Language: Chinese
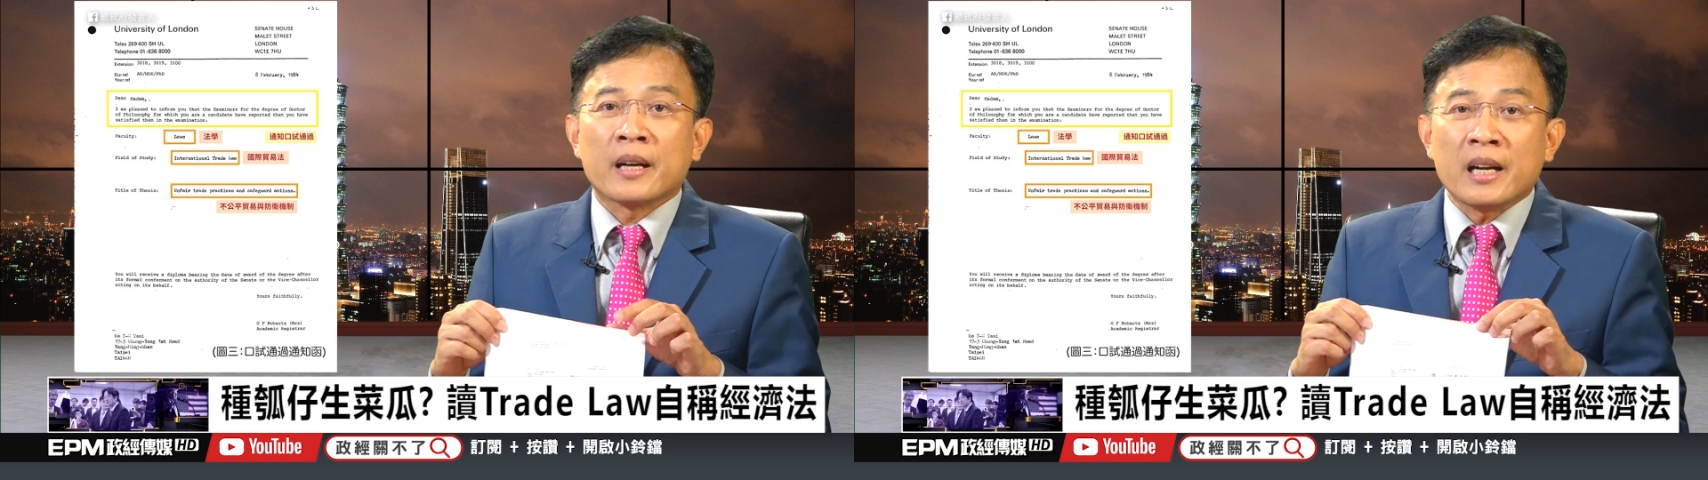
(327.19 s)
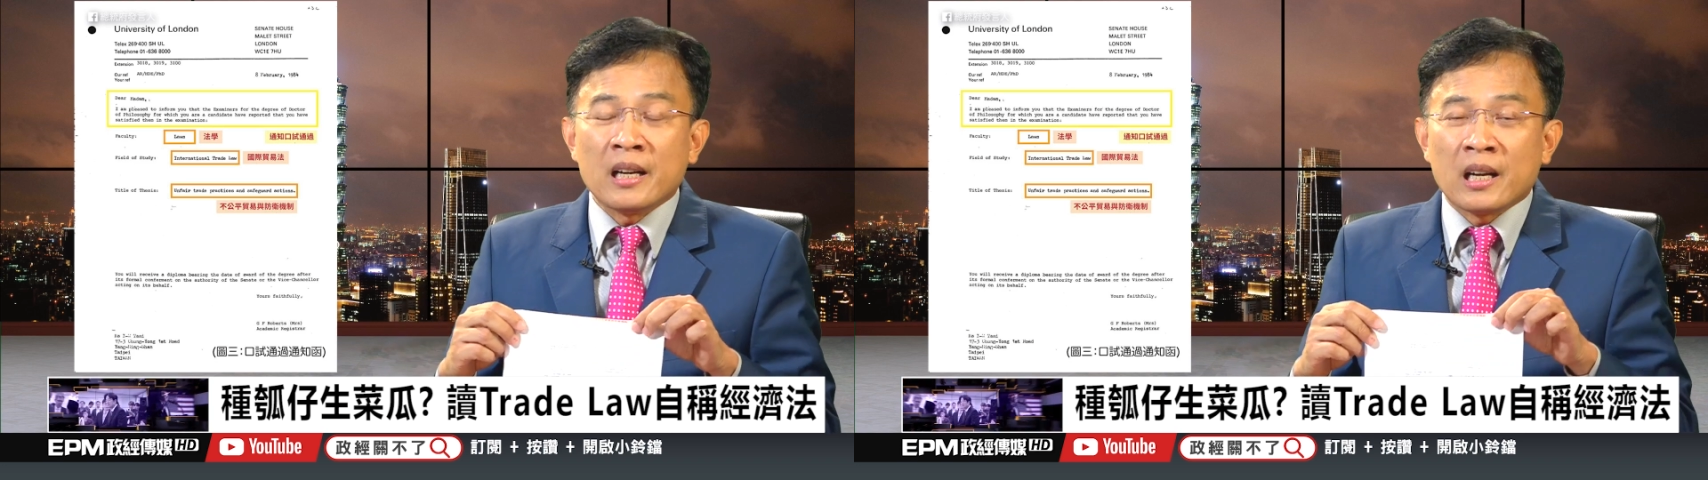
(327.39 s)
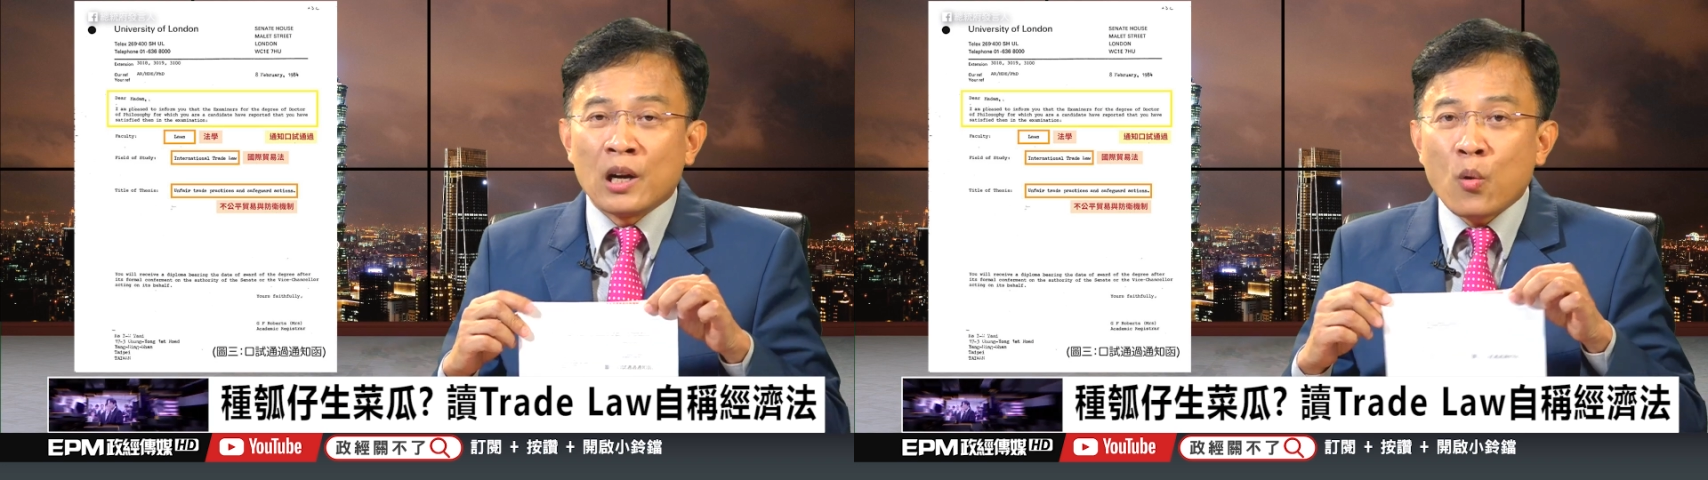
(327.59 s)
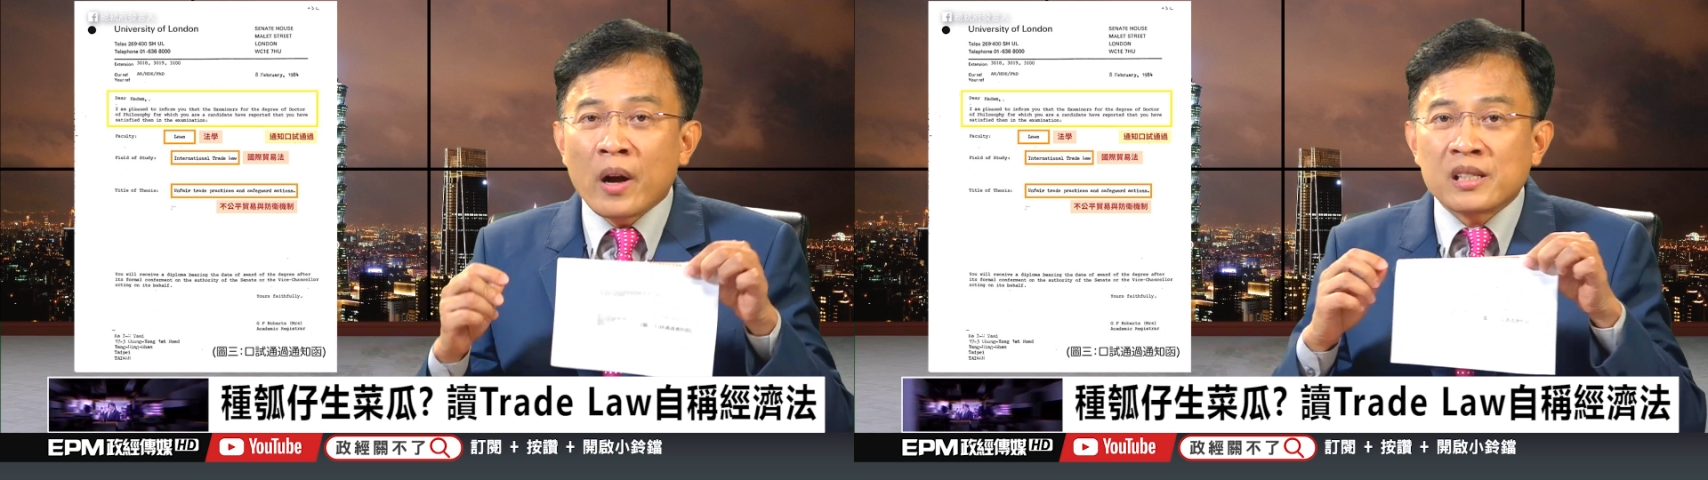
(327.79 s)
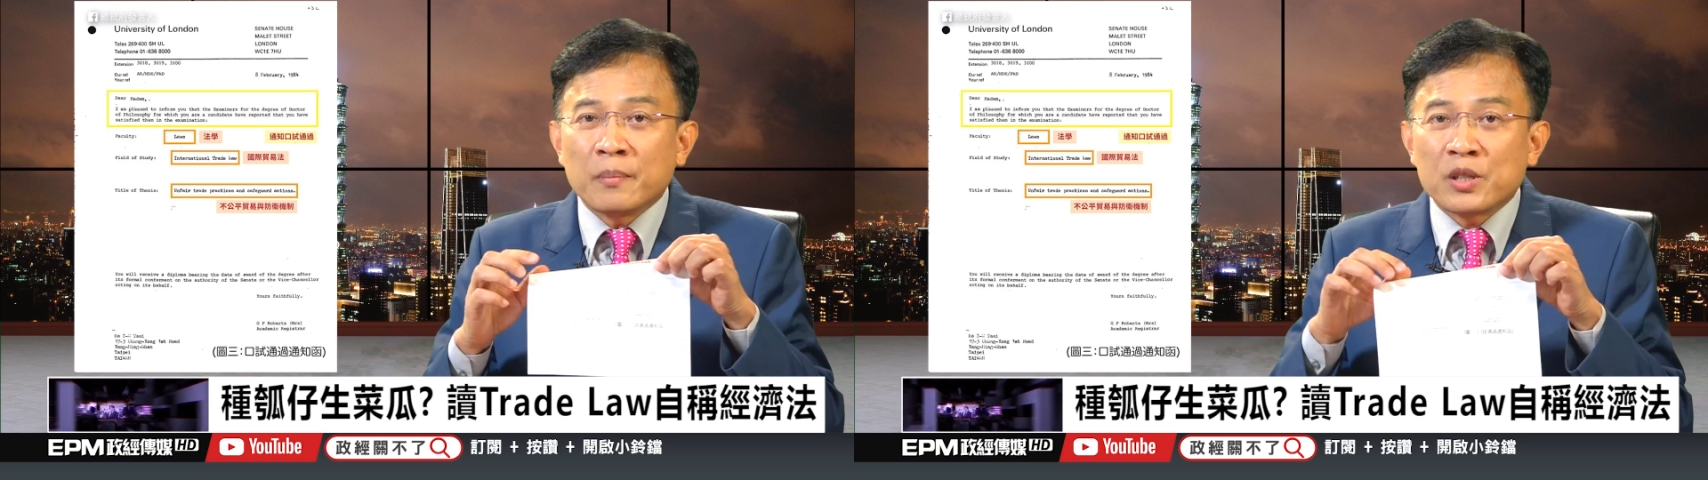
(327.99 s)
更何
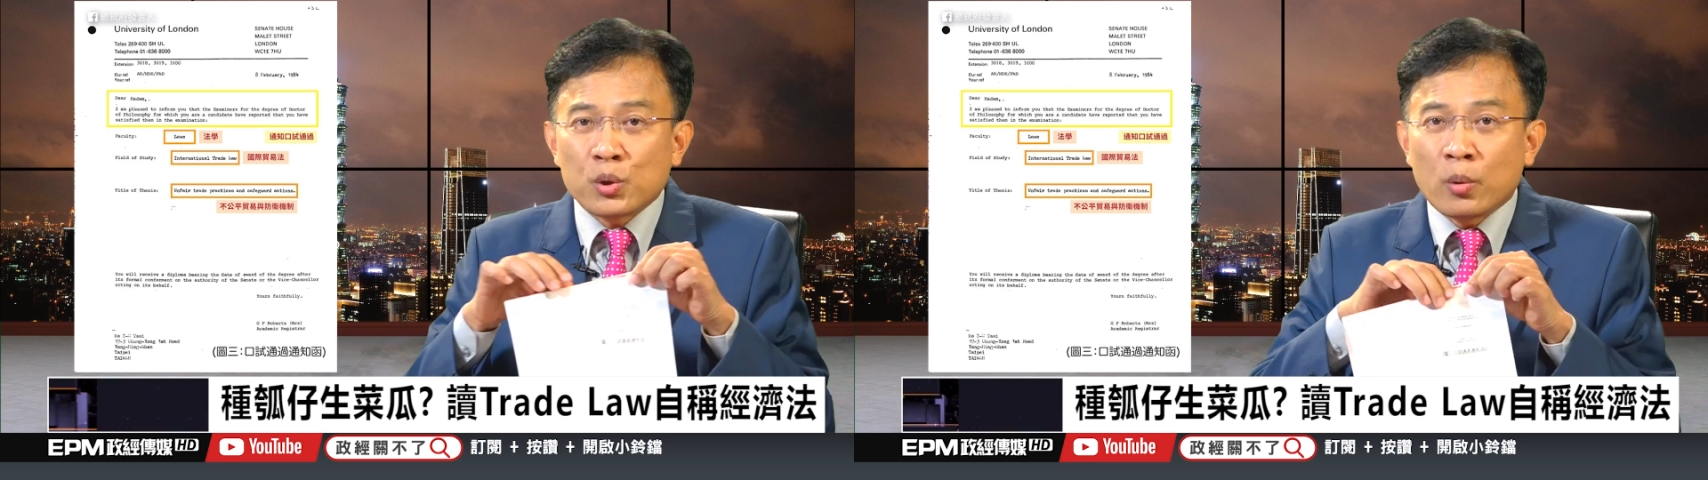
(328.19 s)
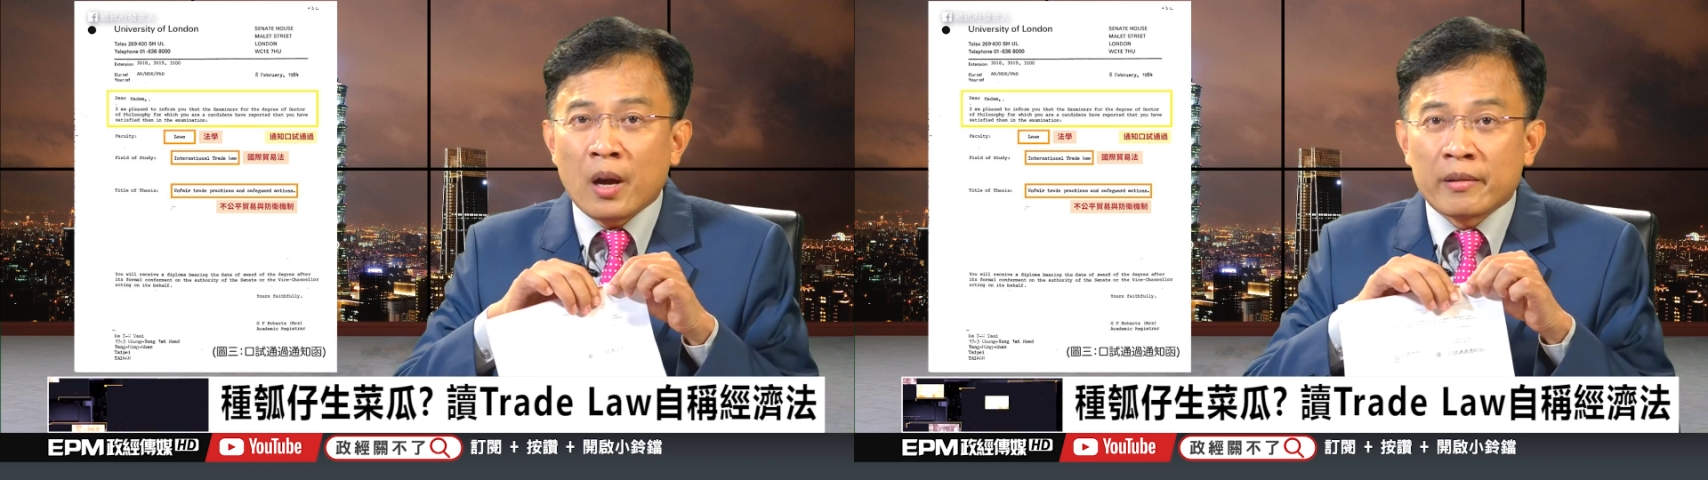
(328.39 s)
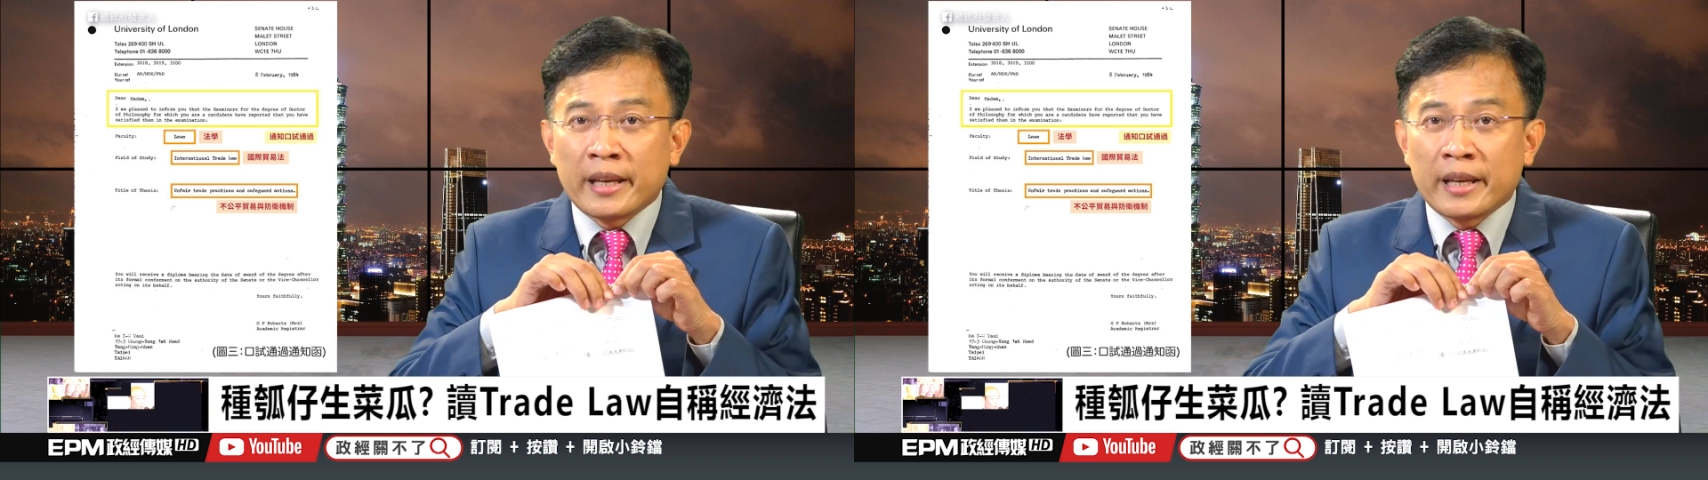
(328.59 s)
况这么重要的